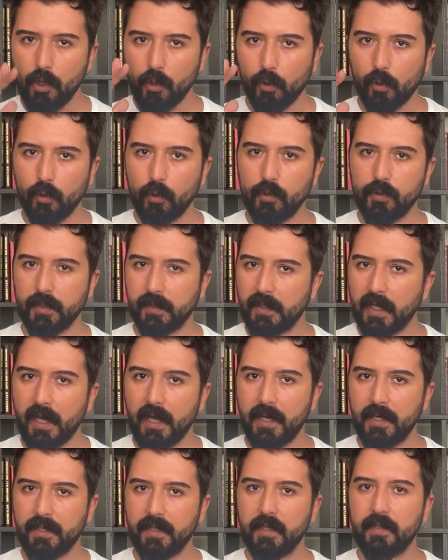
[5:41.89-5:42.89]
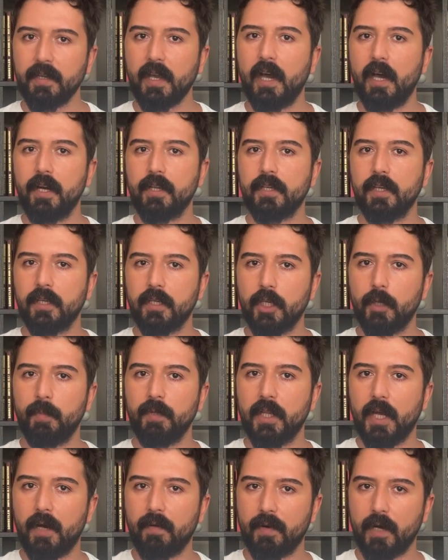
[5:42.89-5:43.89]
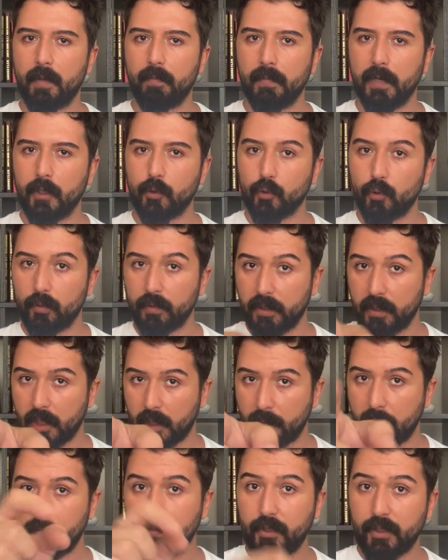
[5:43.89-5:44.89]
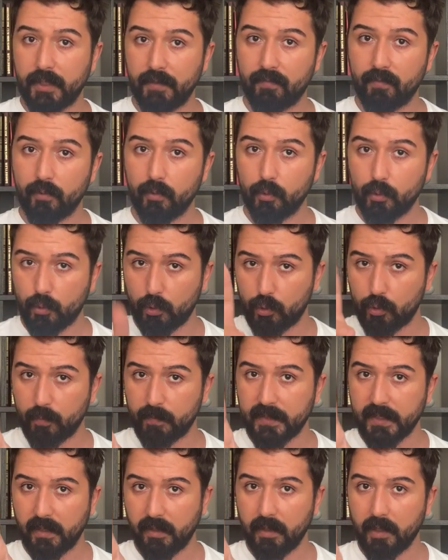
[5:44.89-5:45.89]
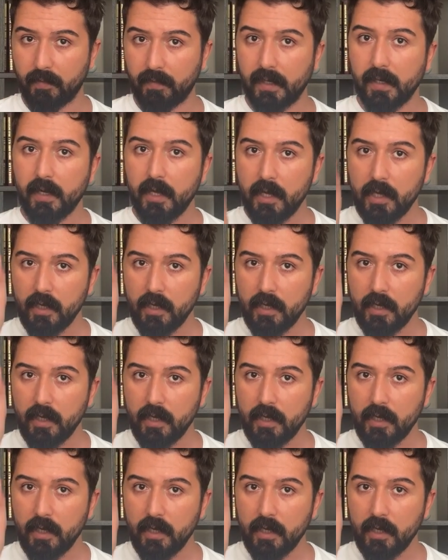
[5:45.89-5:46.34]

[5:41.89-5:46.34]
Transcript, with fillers: O yüzden erkek erkek gibi davranmak zorunda. Ama bir çift sözüm sana da var.